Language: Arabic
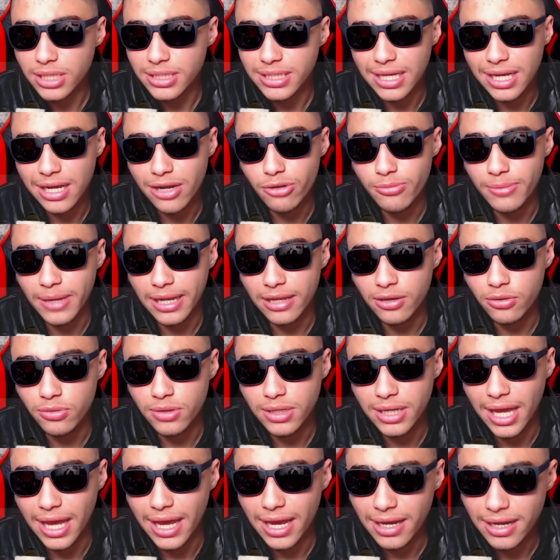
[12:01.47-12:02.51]
شرط اجاوب على
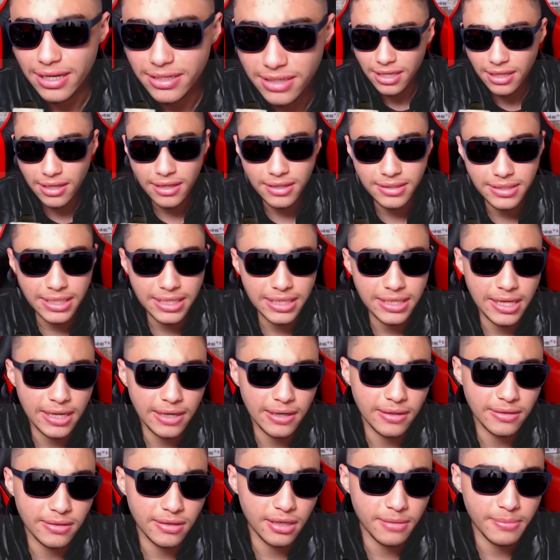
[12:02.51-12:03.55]
كل حاجه يلا اتكلي
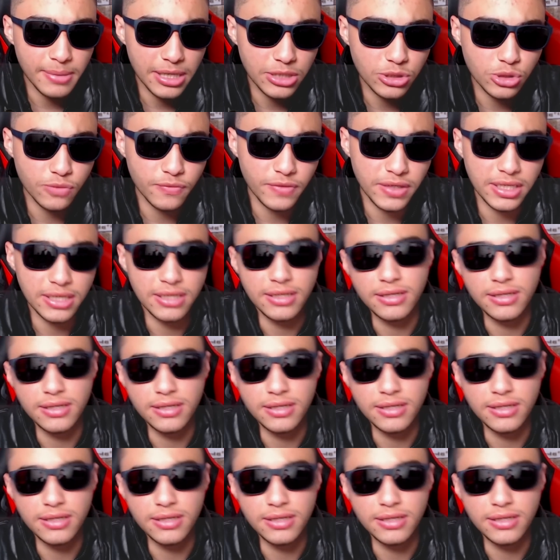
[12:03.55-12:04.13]
على الله بقى شوفي